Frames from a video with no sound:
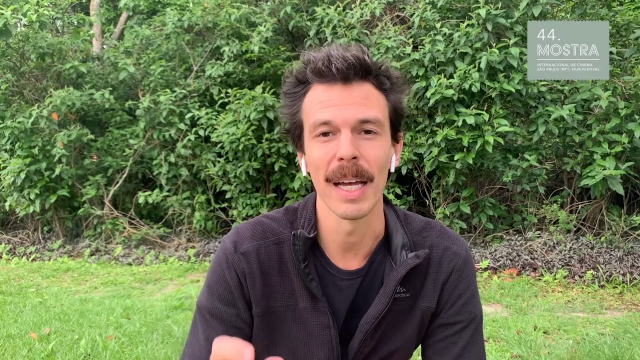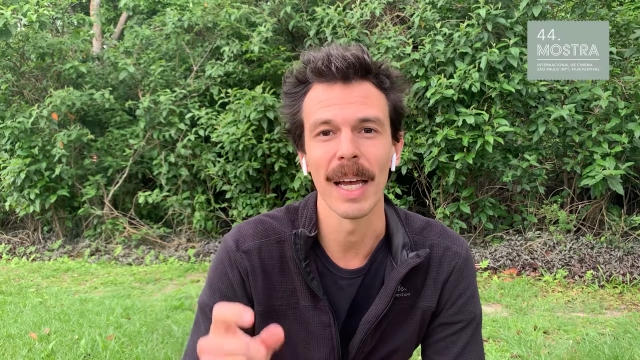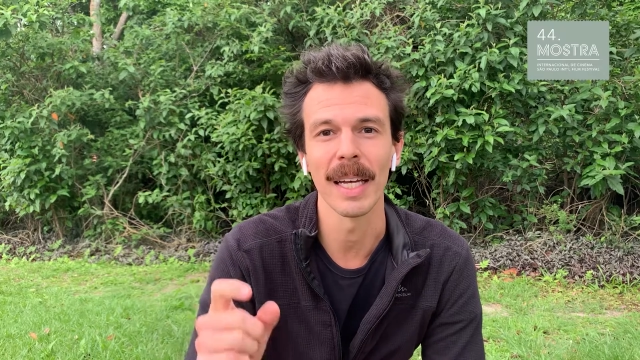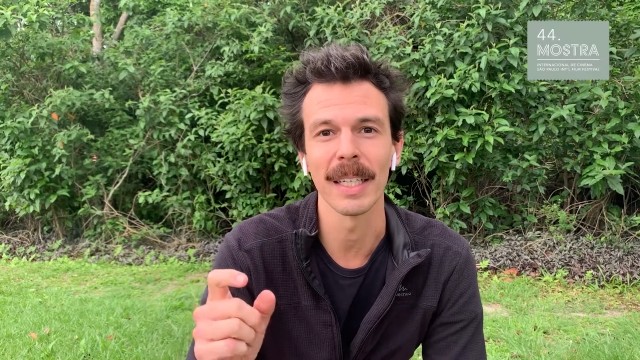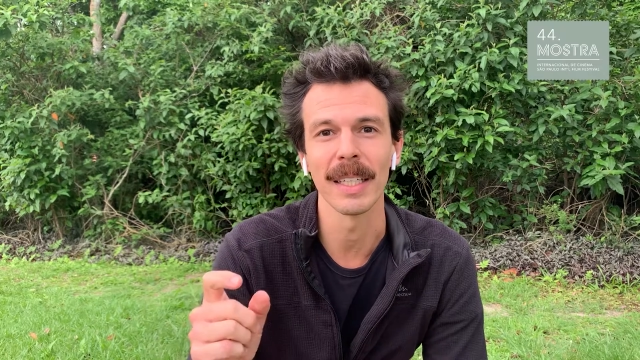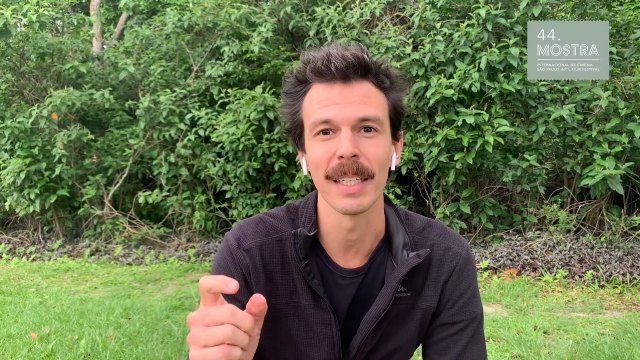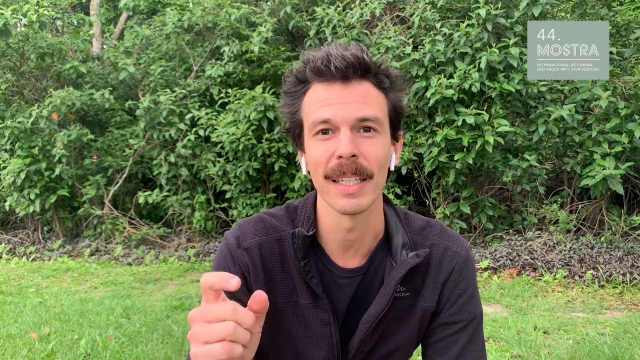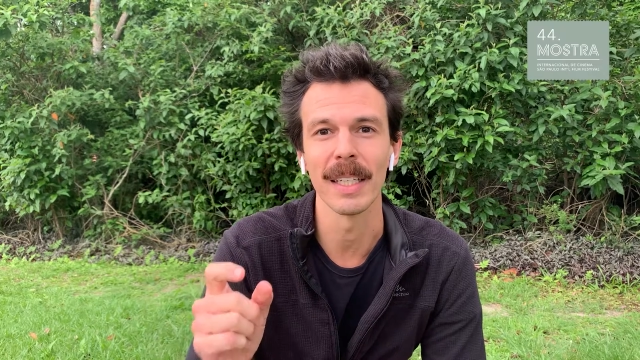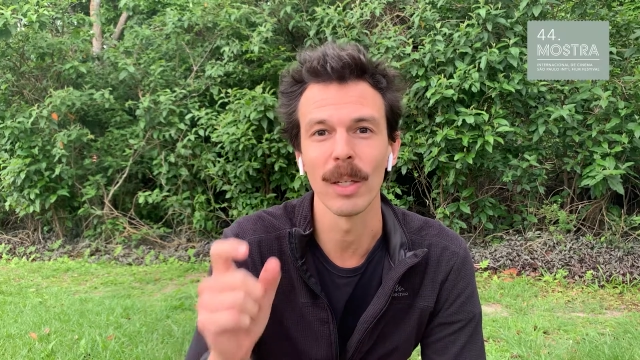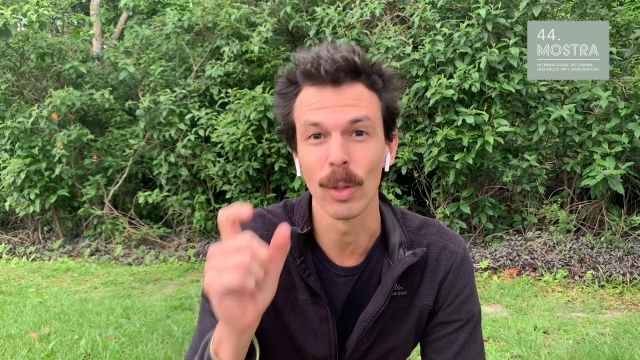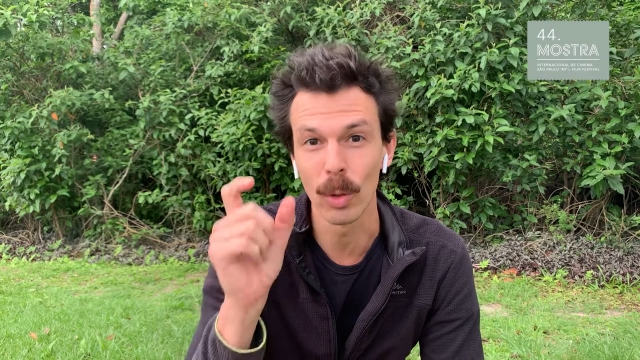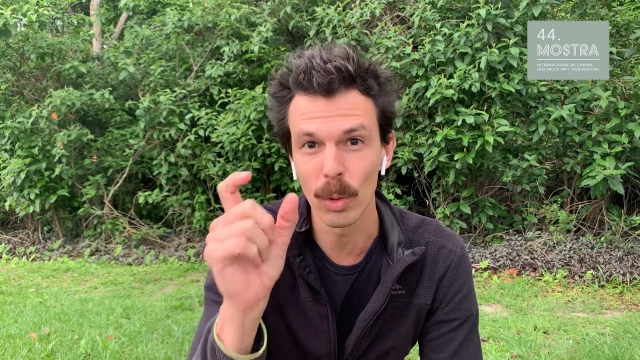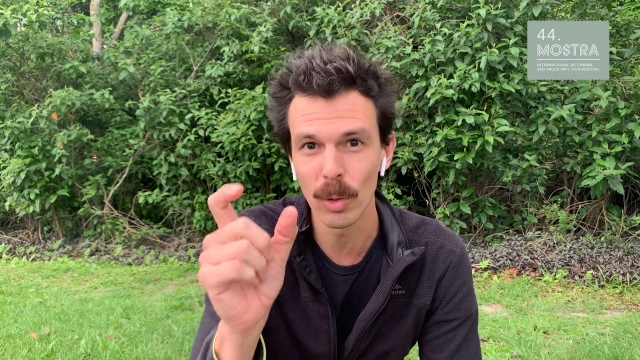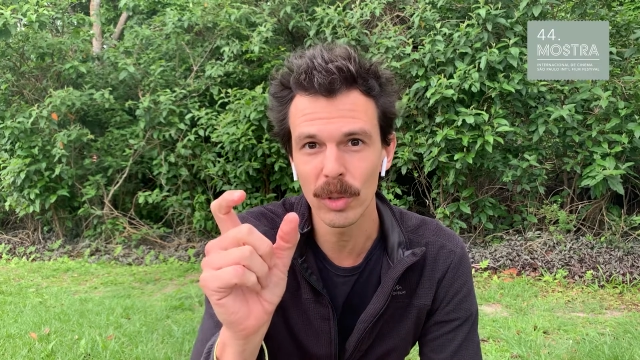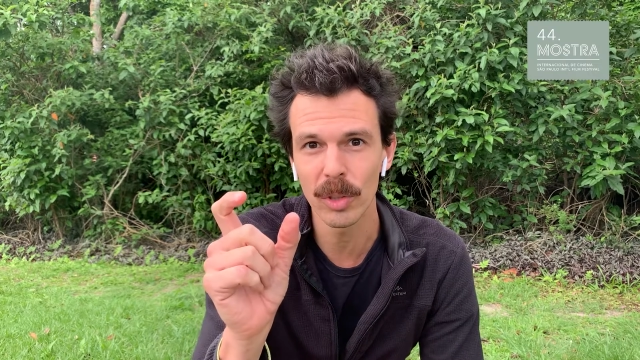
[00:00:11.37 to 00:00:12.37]
é que
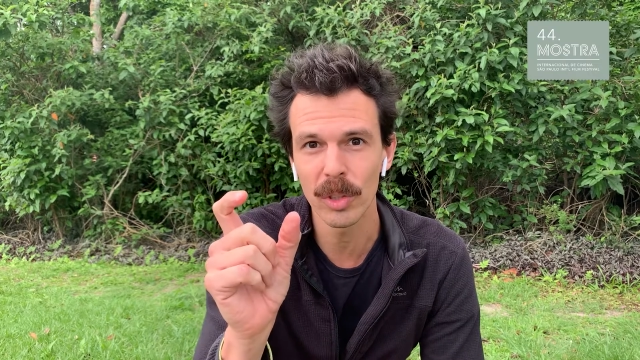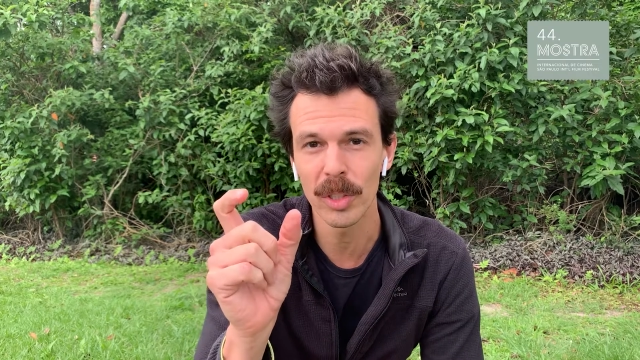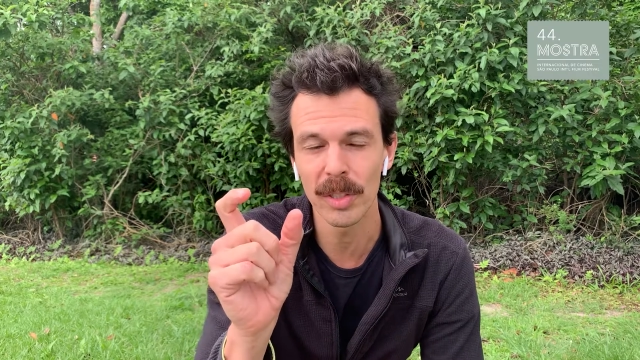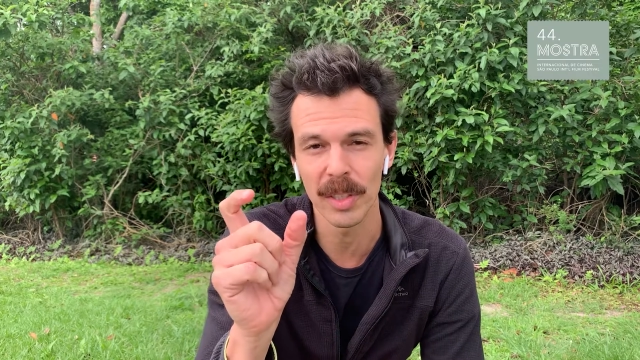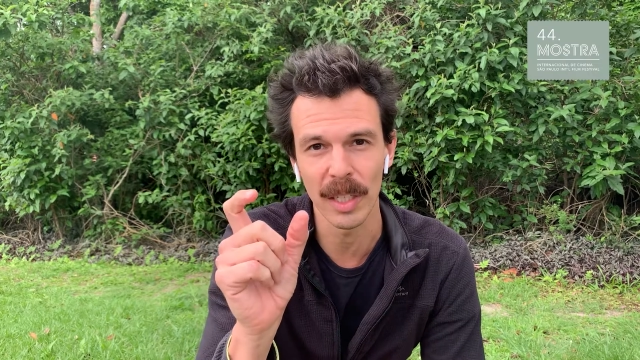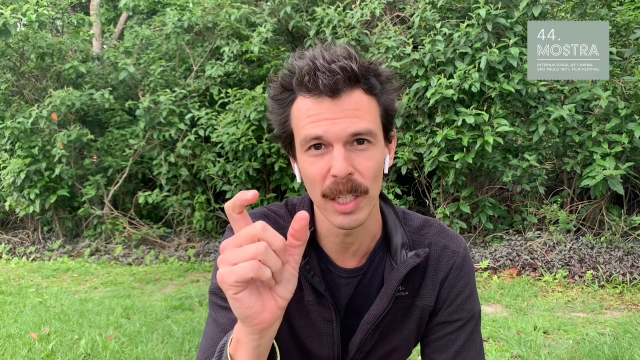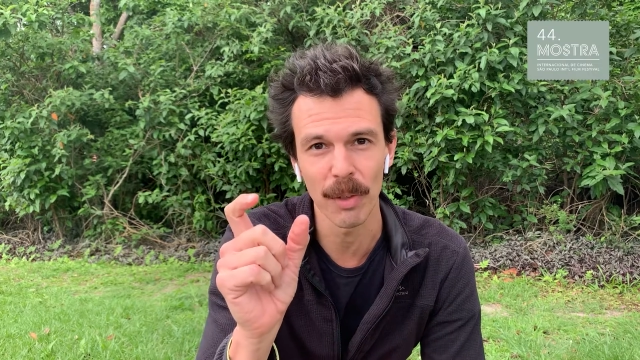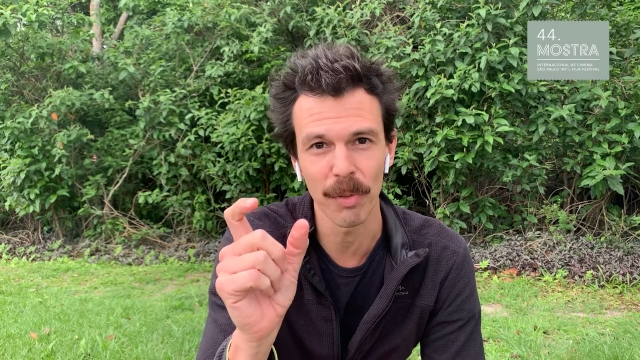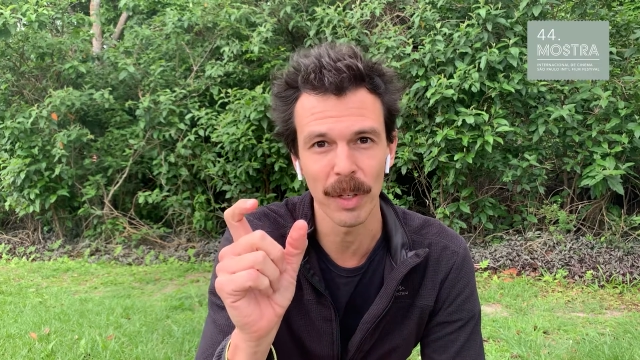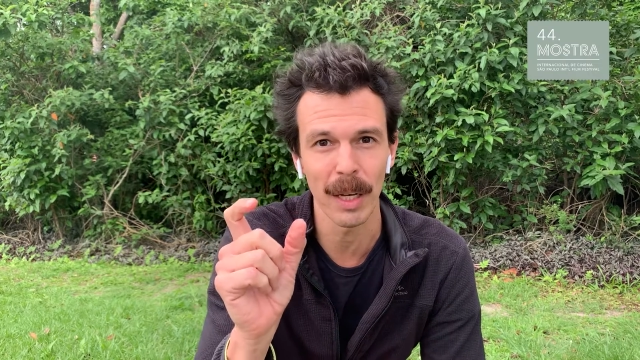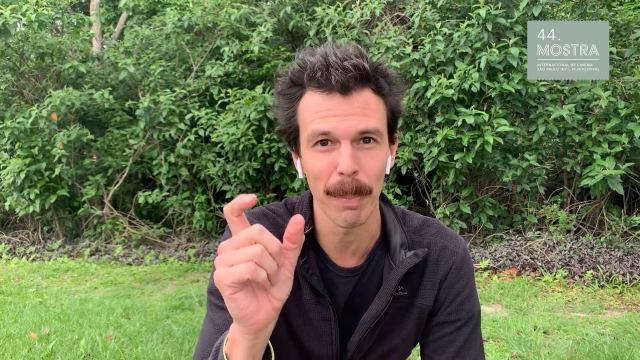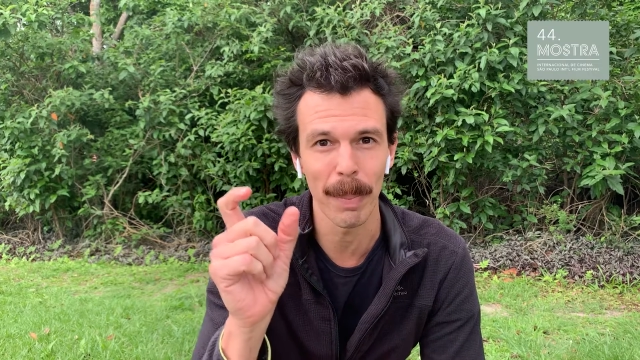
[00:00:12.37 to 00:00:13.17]
Lust significa